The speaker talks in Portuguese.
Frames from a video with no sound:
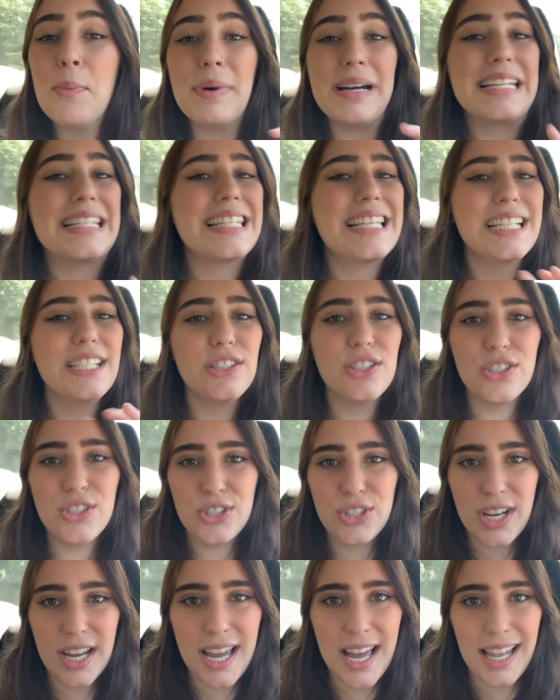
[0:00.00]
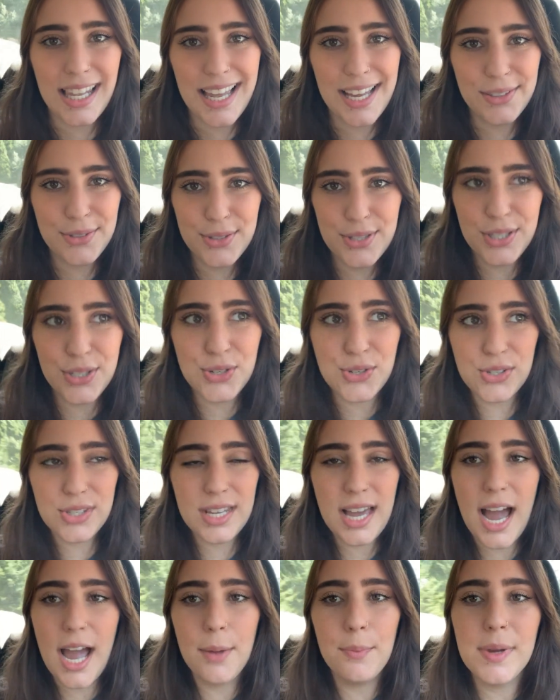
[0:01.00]
Mas antes de chegar lá no City
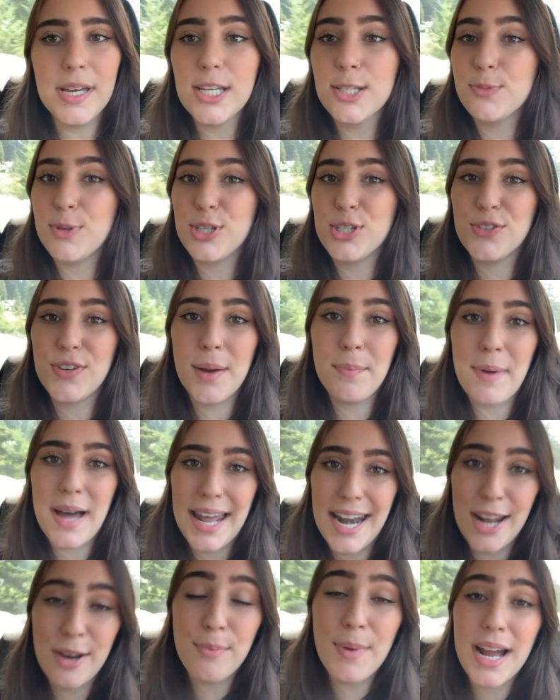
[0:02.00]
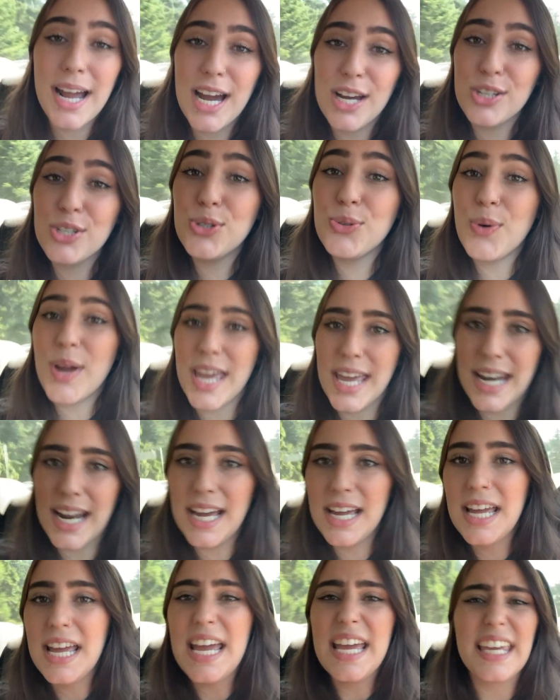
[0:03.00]
Sky mesmo, a gente vai parar numa
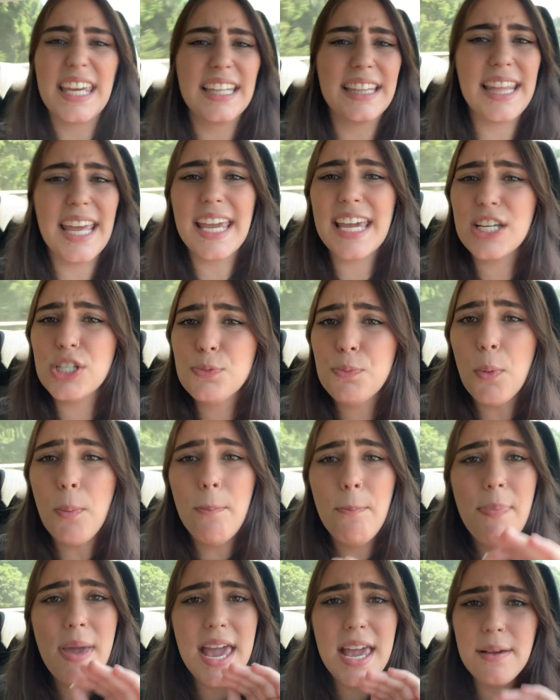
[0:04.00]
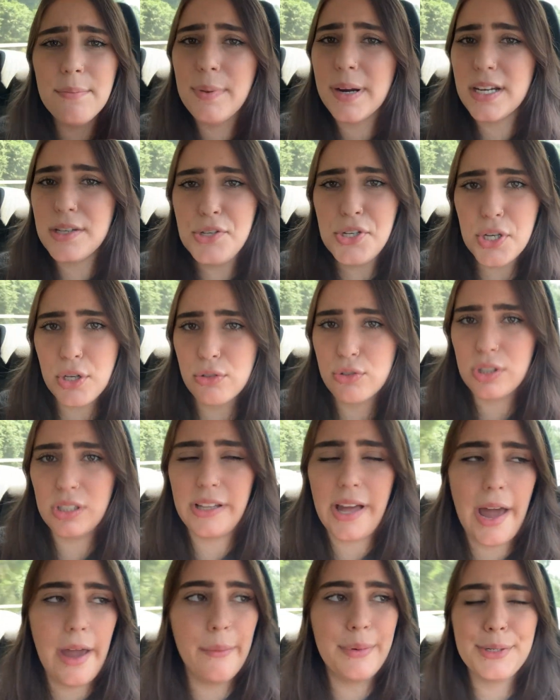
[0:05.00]
cachoeira que tem que tipo, bem pertinho de
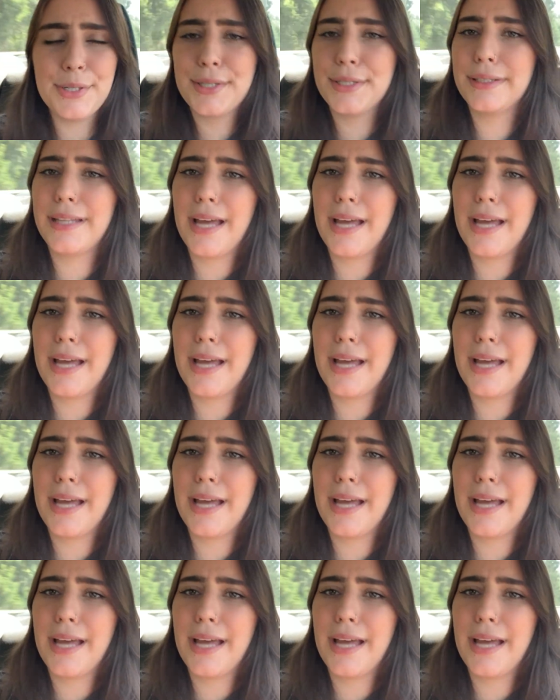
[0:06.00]
lá. Eu acho